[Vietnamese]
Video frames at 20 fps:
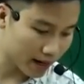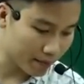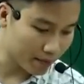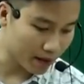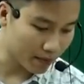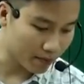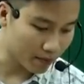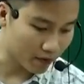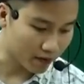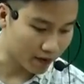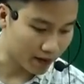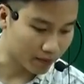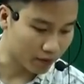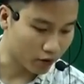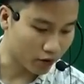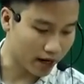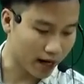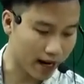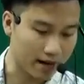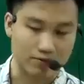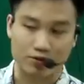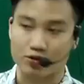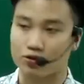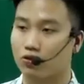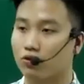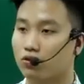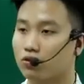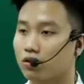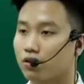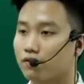các em gặp phải một cái hàm
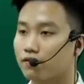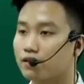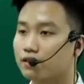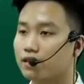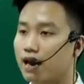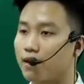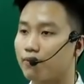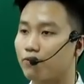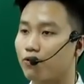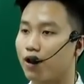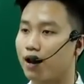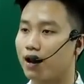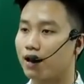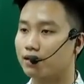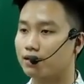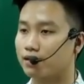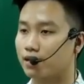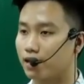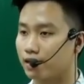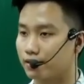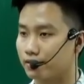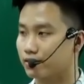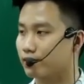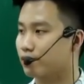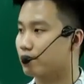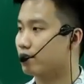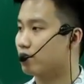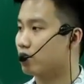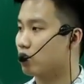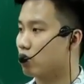số nó phức tạp quá chẳng hạn.
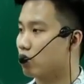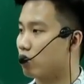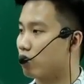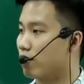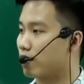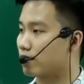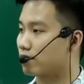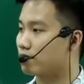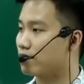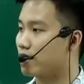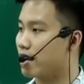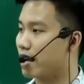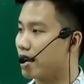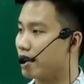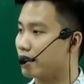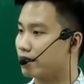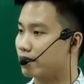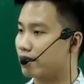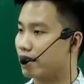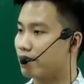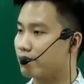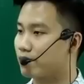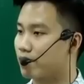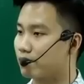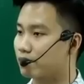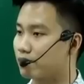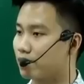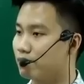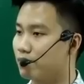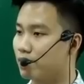Hoặc thứ hai là các em
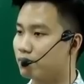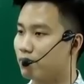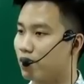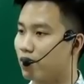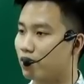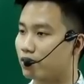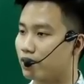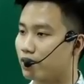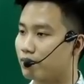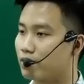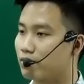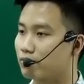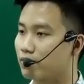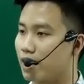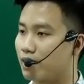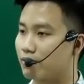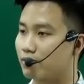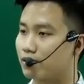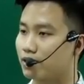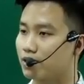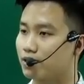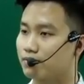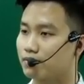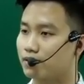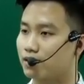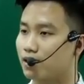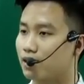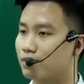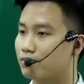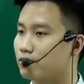cảm thấy mệt mỏi, các em không làm được tiếp
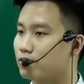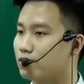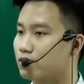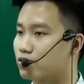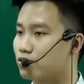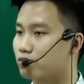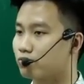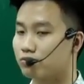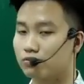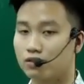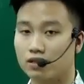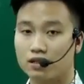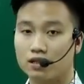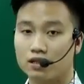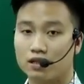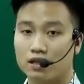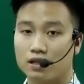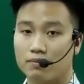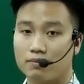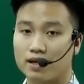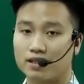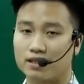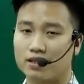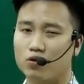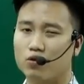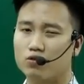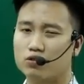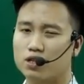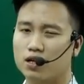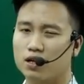thì các em có thể dùng mang
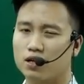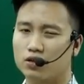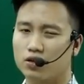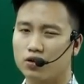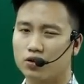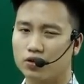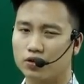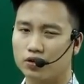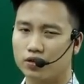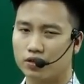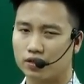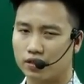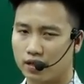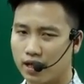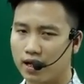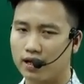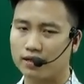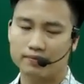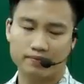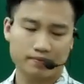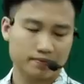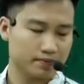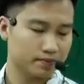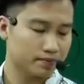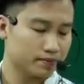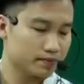tính hỗ trợ thôi, nghe không?